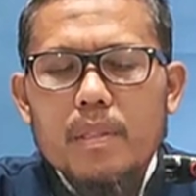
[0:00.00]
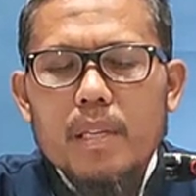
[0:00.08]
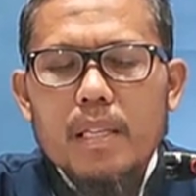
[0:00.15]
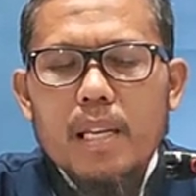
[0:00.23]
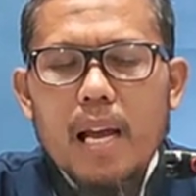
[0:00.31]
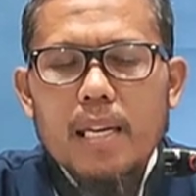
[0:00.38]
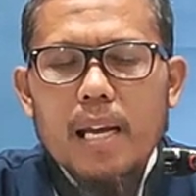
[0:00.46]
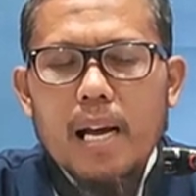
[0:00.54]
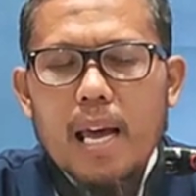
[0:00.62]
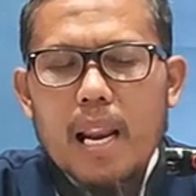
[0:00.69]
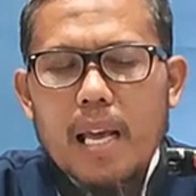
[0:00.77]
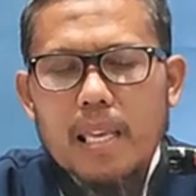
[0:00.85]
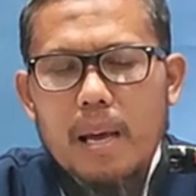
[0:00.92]
Jadi ada
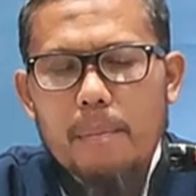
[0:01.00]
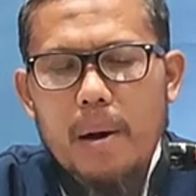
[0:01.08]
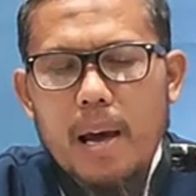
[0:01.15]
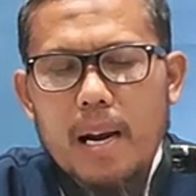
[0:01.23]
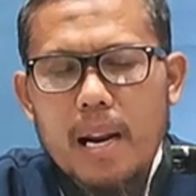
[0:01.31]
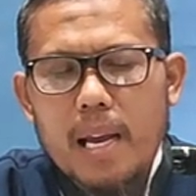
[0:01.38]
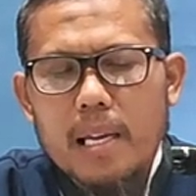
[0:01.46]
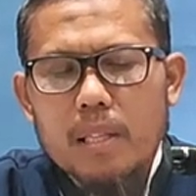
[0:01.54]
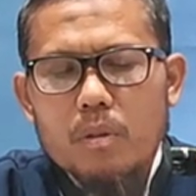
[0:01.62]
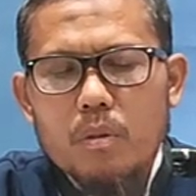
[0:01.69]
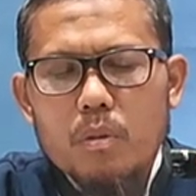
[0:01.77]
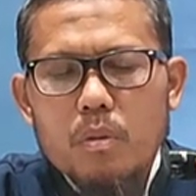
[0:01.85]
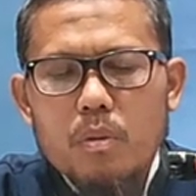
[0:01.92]
kalanya marah
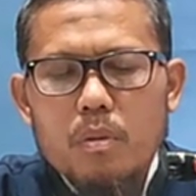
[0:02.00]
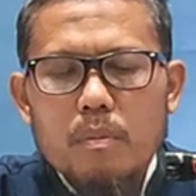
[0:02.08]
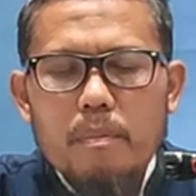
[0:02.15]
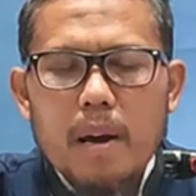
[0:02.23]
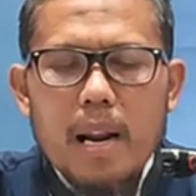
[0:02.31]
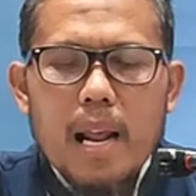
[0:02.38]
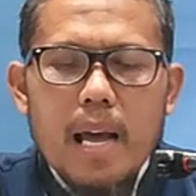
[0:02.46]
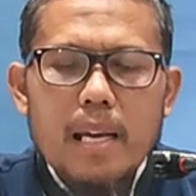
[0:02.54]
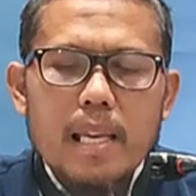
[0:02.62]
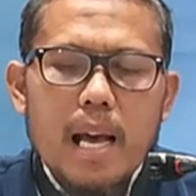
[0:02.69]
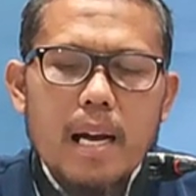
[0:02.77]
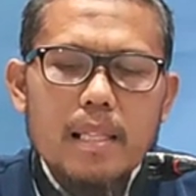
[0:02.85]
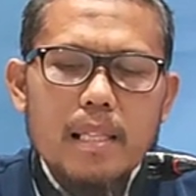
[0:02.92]
itu marah
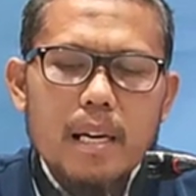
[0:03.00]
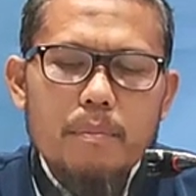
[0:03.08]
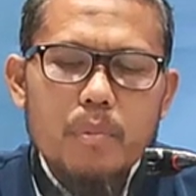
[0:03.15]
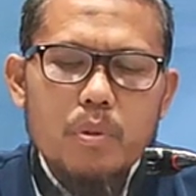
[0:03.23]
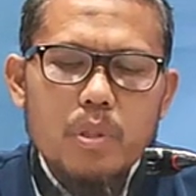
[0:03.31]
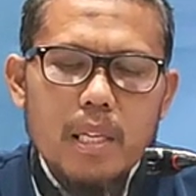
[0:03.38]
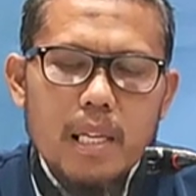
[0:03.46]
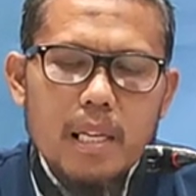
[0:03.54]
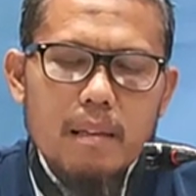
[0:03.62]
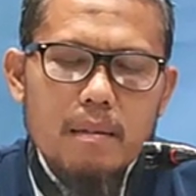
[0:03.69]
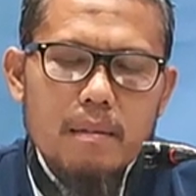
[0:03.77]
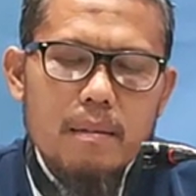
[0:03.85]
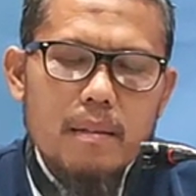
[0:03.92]
yang
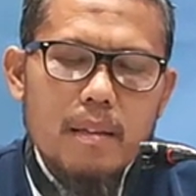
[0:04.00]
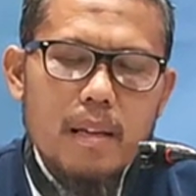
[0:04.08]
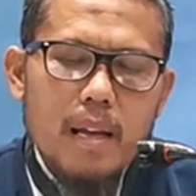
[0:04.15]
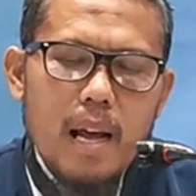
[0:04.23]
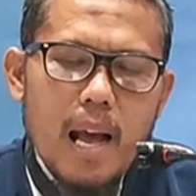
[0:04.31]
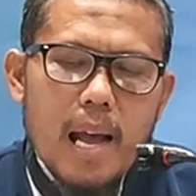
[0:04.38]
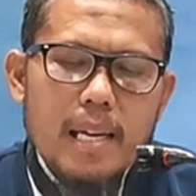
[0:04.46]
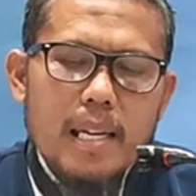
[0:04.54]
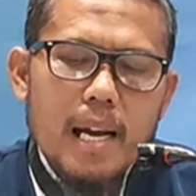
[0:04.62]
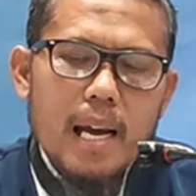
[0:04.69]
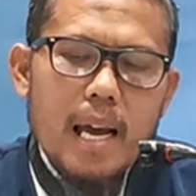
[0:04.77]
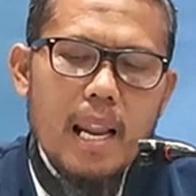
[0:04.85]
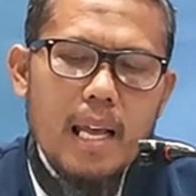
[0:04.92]
terpuji,
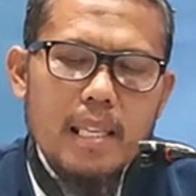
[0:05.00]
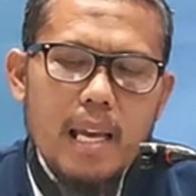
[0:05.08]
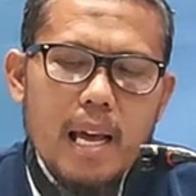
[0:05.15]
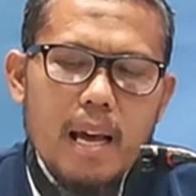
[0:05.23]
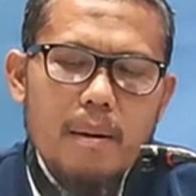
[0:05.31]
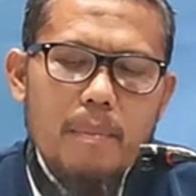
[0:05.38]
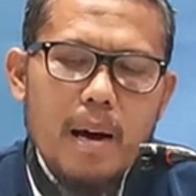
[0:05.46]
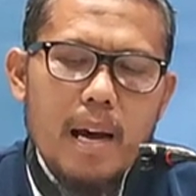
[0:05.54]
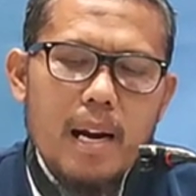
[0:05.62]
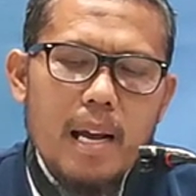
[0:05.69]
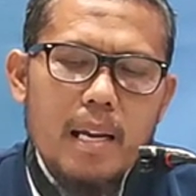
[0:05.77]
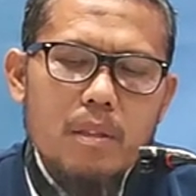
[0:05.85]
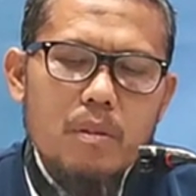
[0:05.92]
ada kalanya
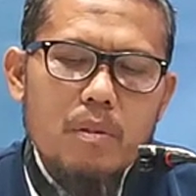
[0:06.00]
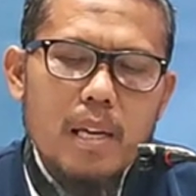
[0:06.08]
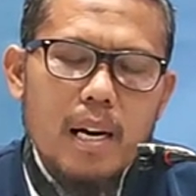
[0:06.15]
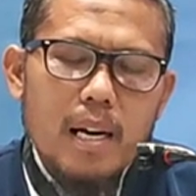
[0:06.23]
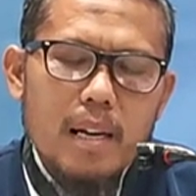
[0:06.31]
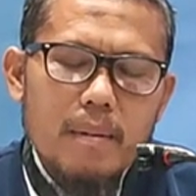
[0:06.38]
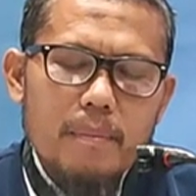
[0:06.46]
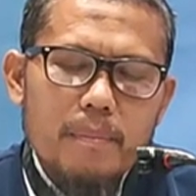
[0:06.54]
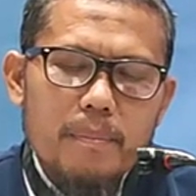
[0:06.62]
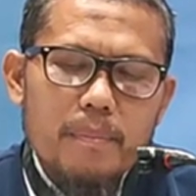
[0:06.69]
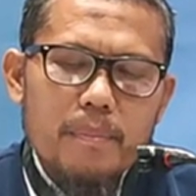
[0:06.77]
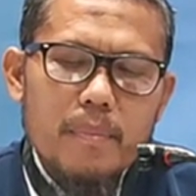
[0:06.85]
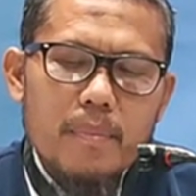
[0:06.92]
marah itu ter
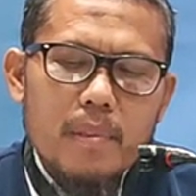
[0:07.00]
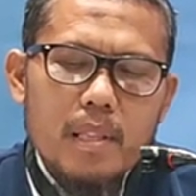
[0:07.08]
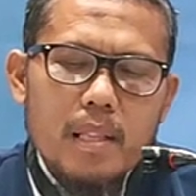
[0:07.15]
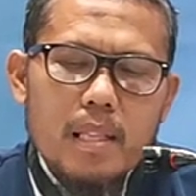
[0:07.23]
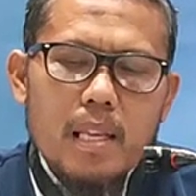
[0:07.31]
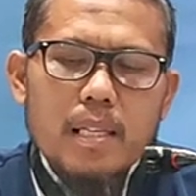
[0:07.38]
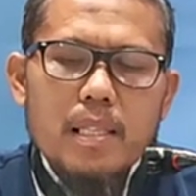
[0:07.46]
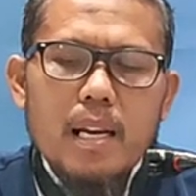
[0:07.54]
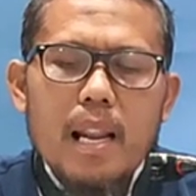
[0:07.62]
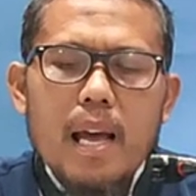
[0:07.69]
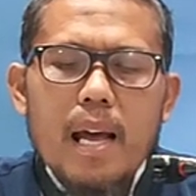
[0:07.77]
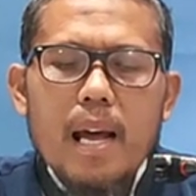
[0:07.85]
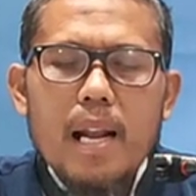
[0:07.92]

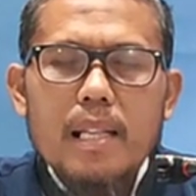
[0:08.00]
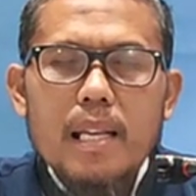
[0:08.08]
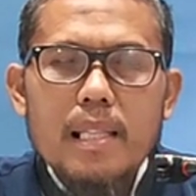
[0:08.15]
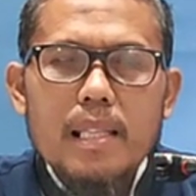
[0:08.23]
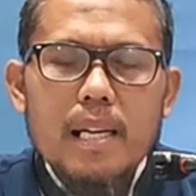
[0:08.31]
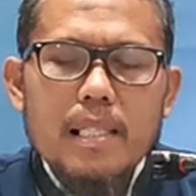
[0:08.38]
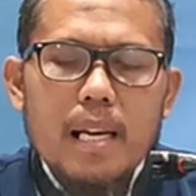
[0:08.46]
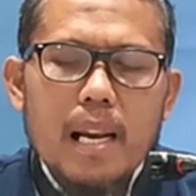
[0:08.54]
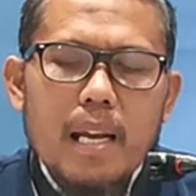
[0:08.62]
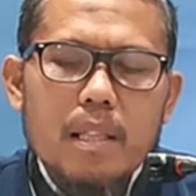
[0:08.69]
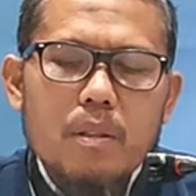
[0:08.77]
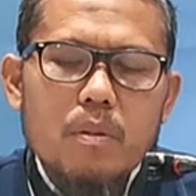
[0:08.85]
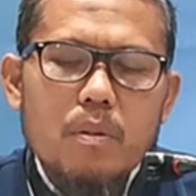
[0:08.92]
tercela. Artinya
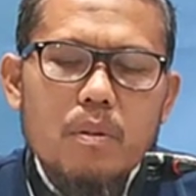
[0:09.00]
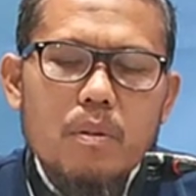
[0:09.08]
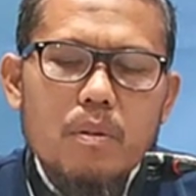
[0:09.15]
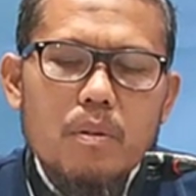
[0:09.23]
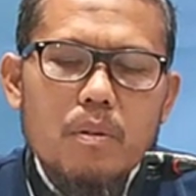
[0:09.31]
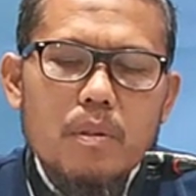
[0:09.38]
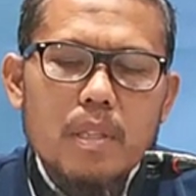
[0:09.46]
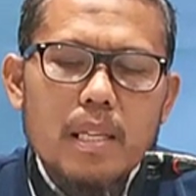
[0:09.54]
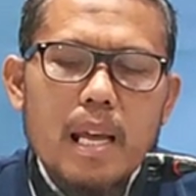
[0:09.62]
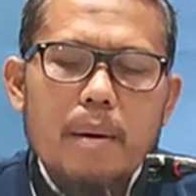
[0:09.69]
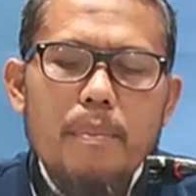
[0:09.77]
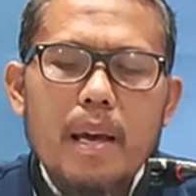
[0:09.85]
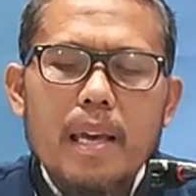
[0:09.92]
tercela itu
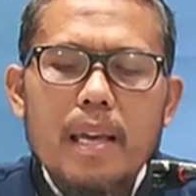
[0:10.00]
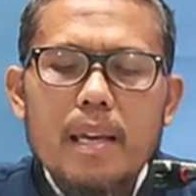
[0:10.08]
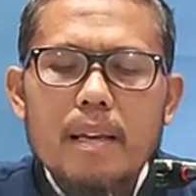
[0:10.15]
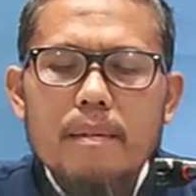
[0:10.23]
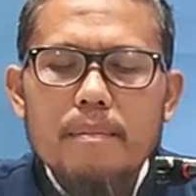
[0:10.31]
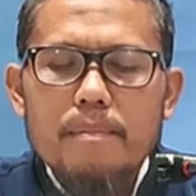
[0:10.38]
tidak baik.